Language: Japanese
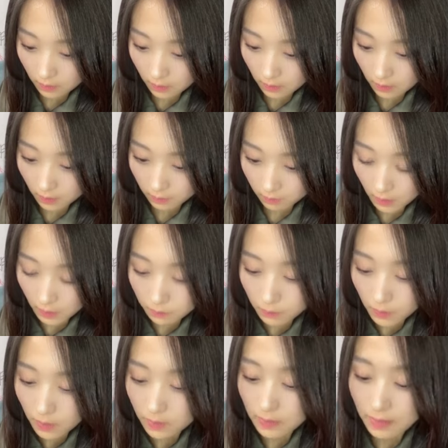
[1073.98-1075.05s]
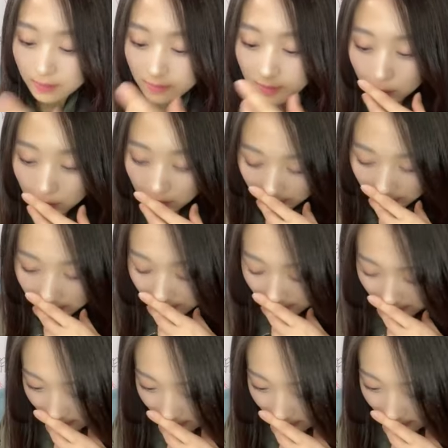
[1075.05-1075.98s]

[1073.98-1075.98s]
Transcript: えー、メンバー内での立ち位置